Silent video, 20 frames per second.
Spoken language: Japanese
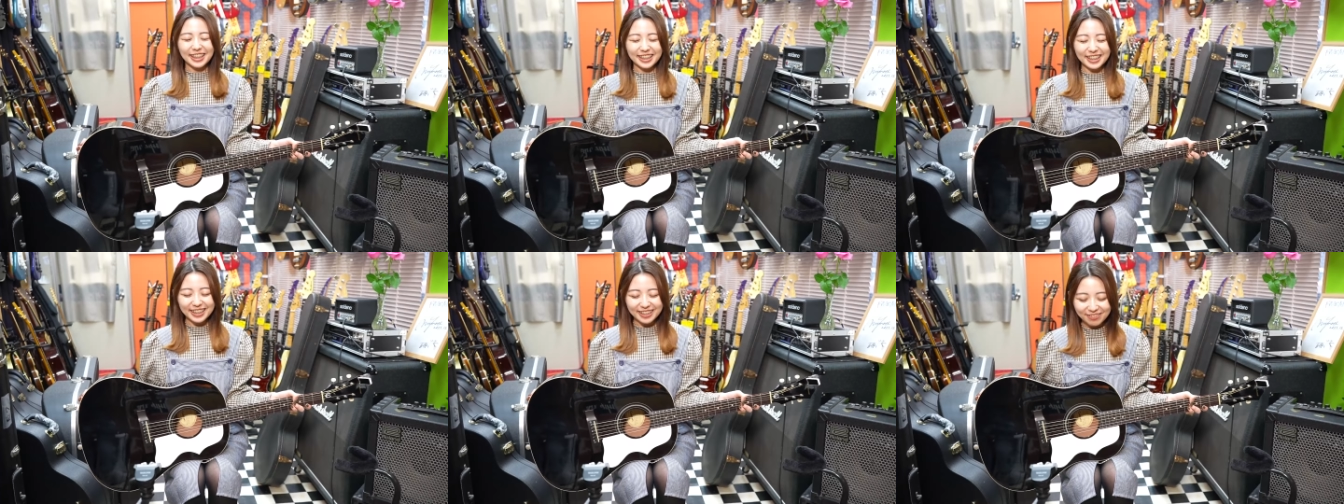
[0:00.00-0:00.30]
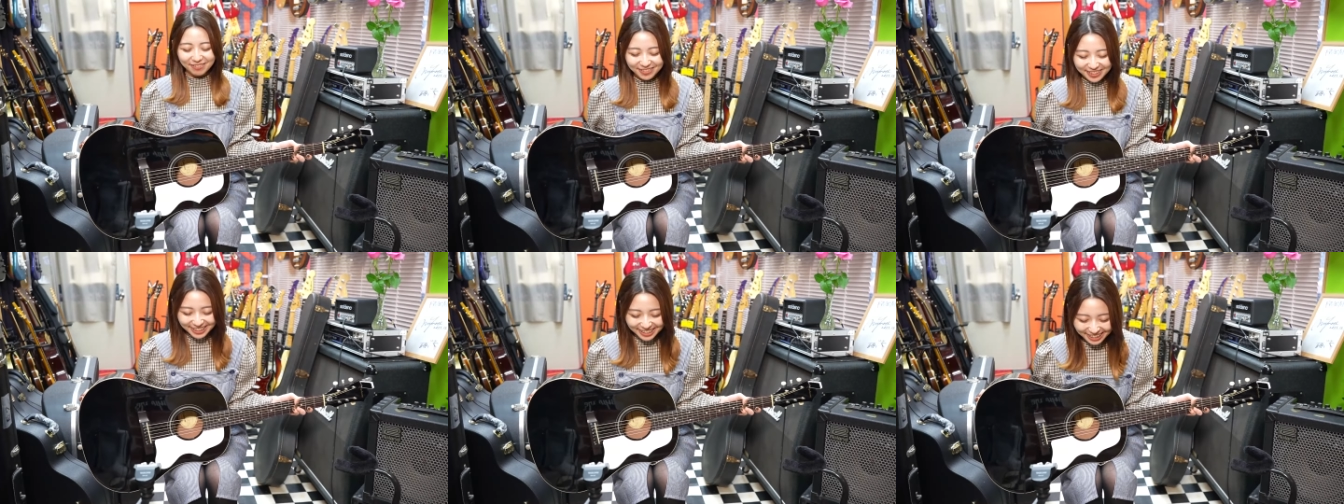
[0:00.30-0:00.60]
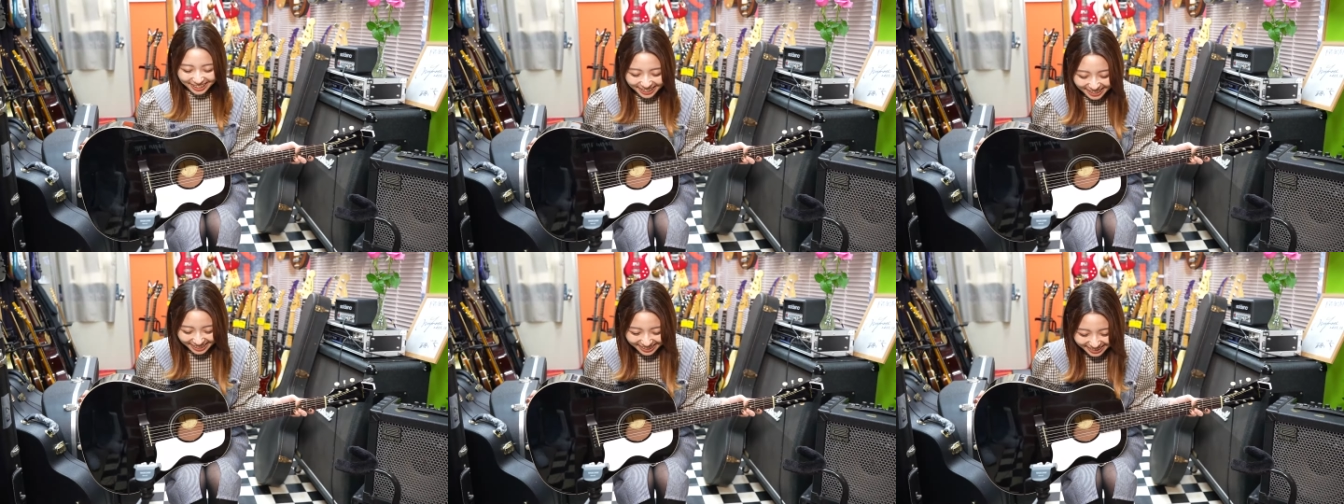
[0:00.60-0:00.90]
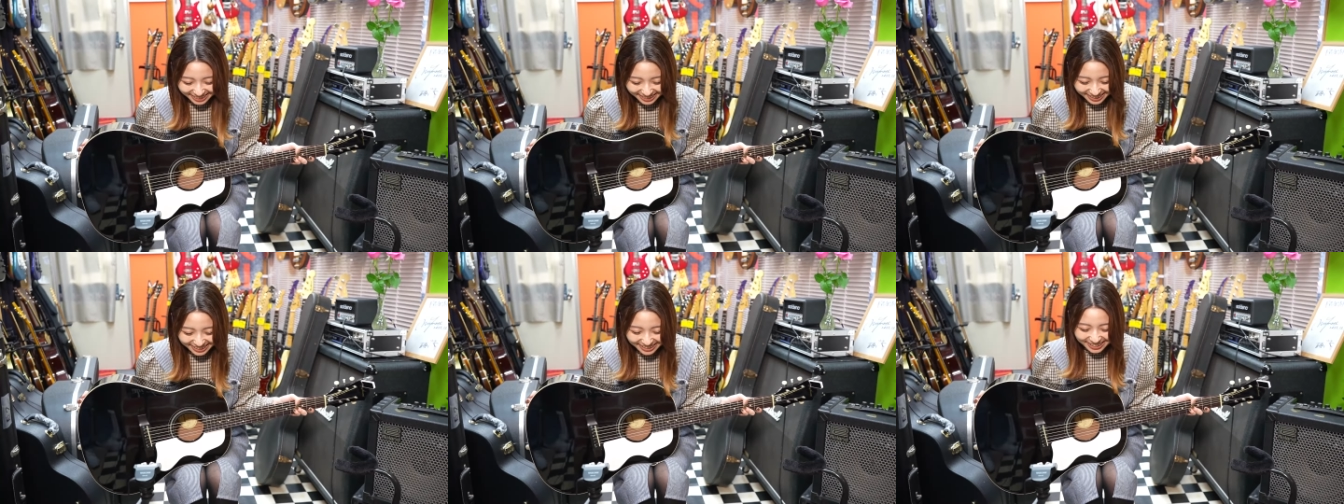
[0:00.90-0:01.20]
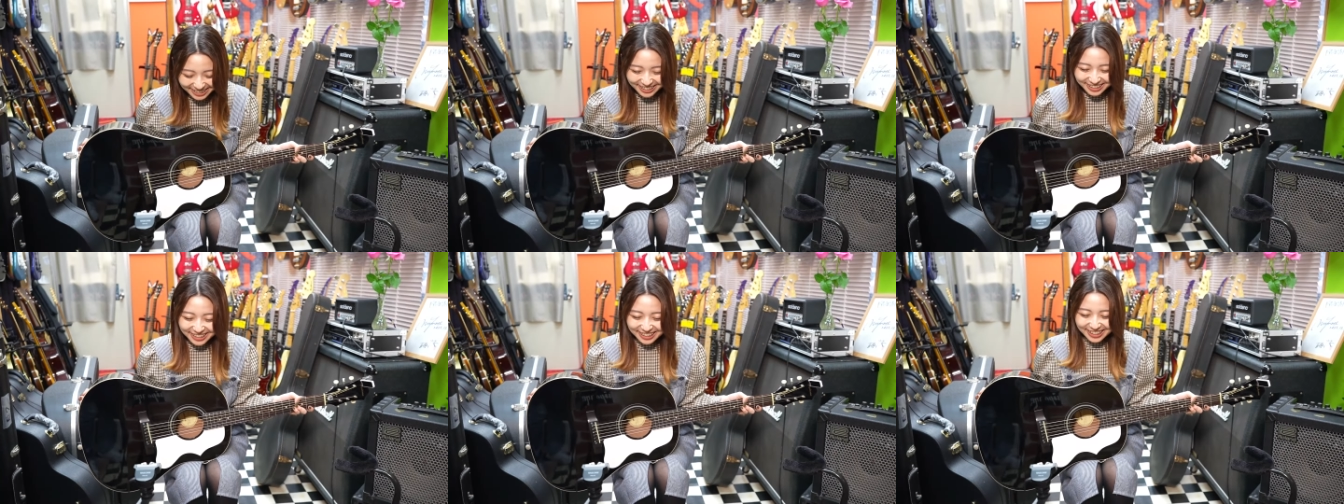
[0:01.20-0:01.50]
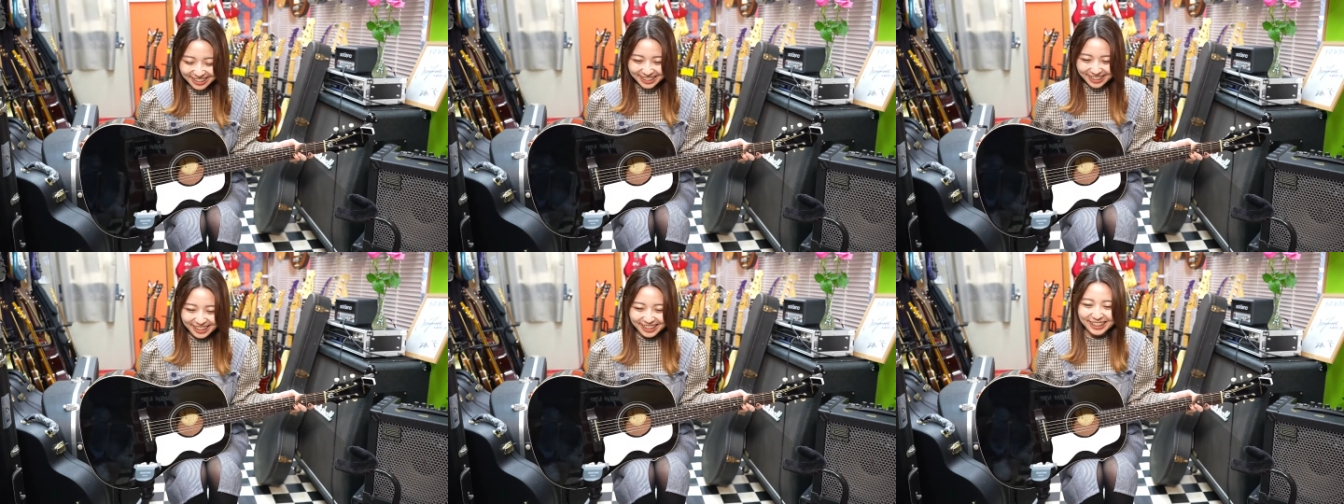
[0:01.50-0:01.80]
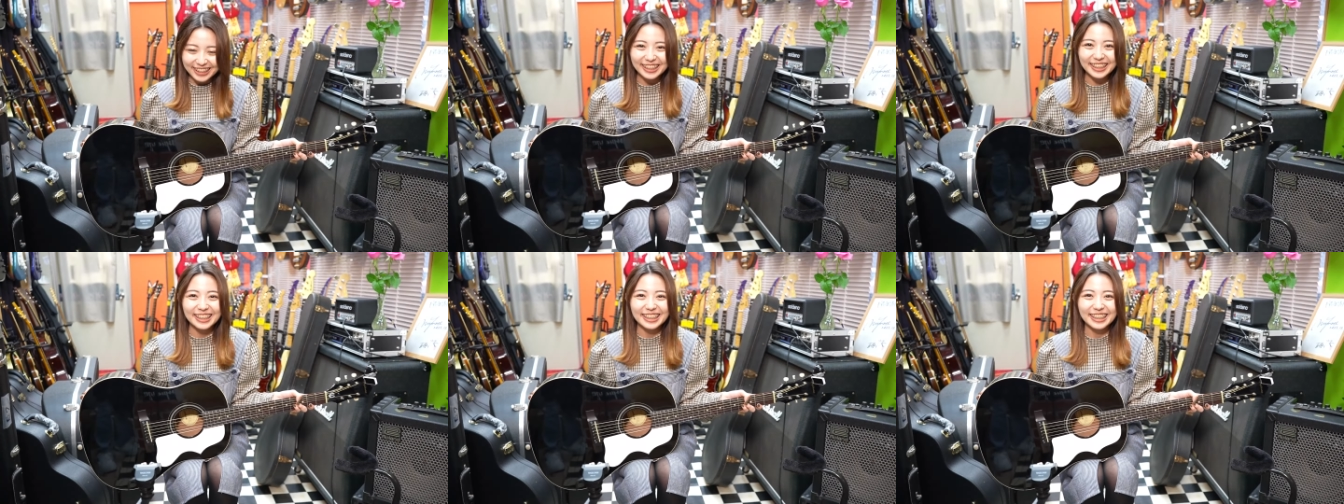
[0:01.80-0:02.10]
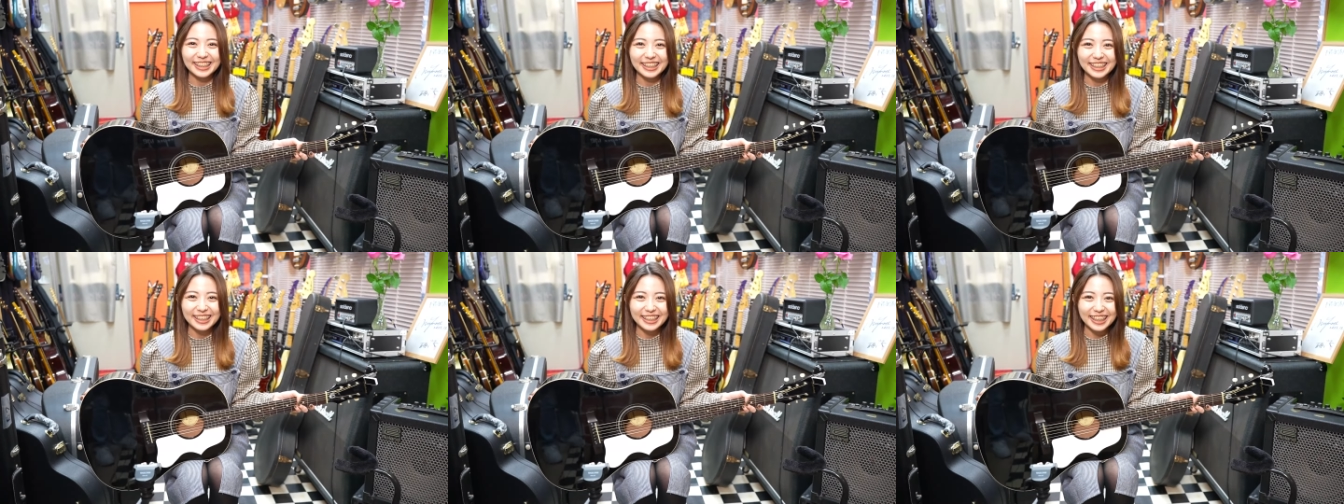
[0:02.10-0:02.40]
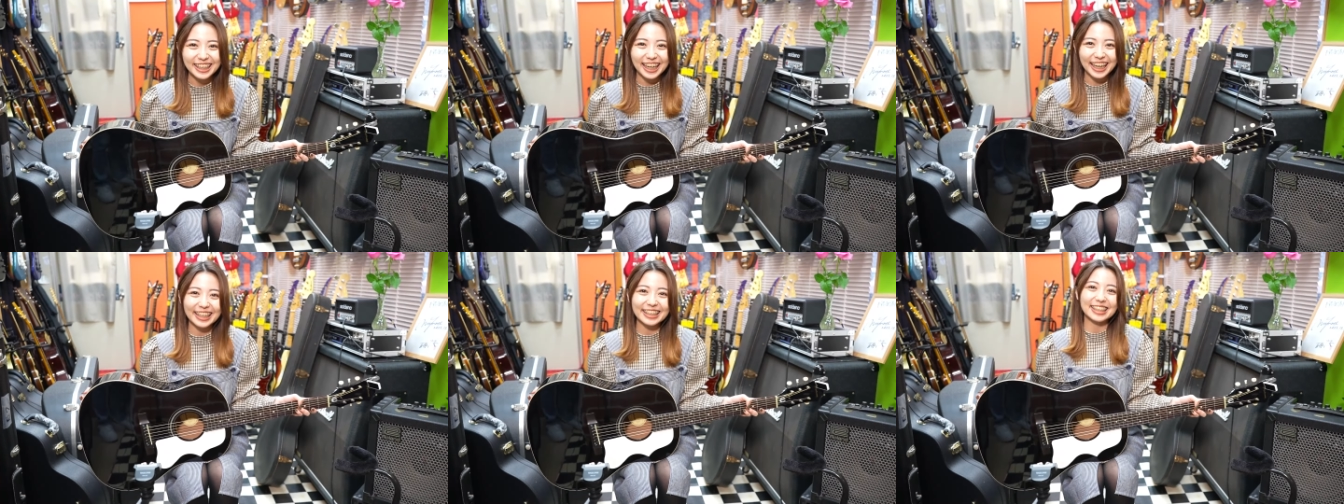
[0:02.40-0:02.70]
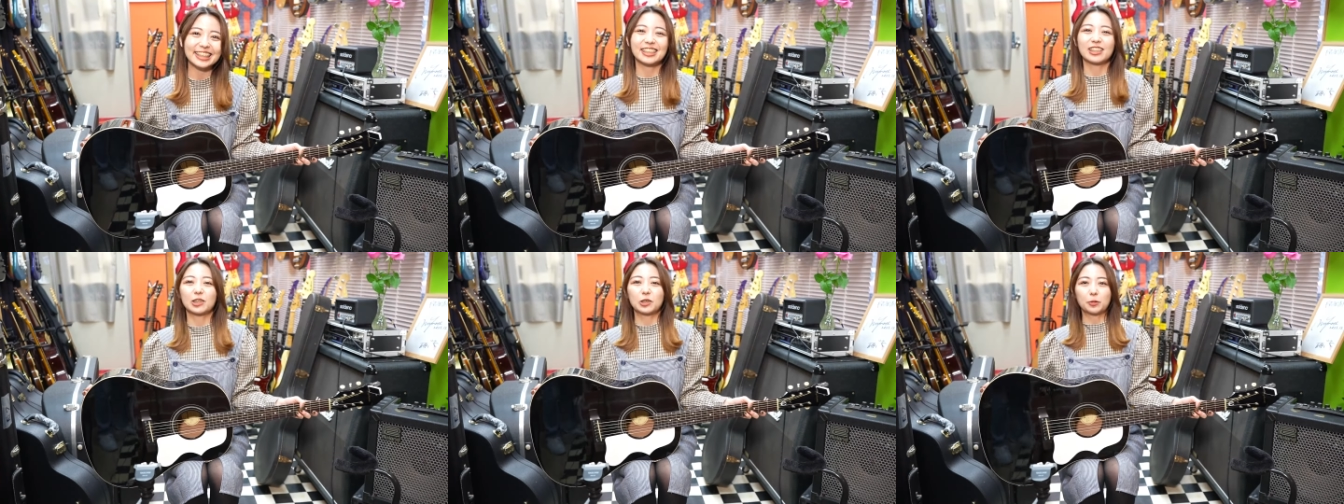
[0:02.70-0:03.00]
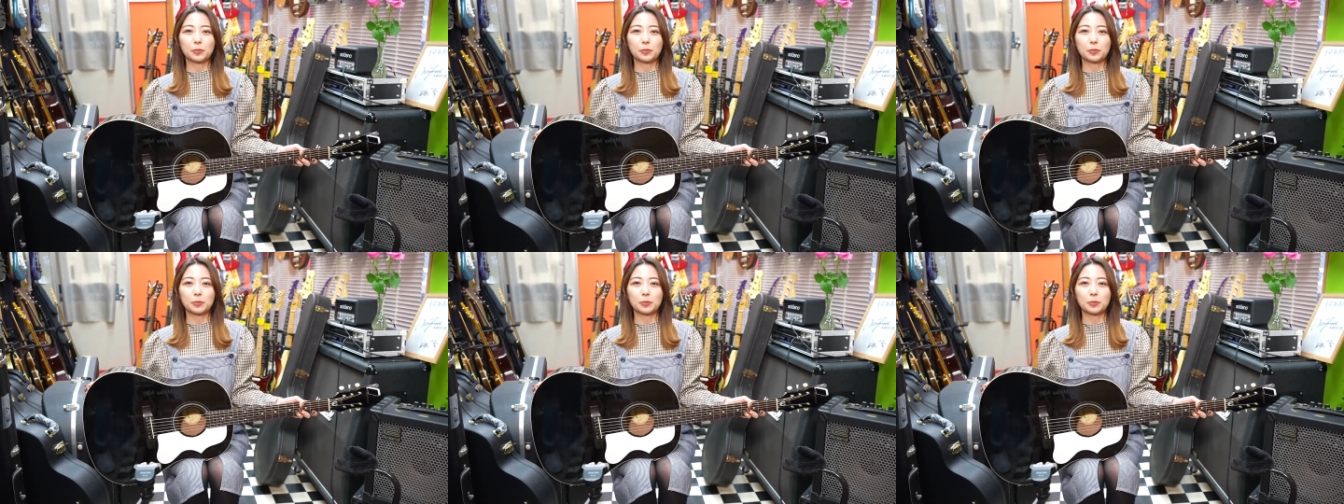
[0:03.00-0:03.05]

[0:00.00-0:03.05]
お久しぶりです元 B さん光さんはい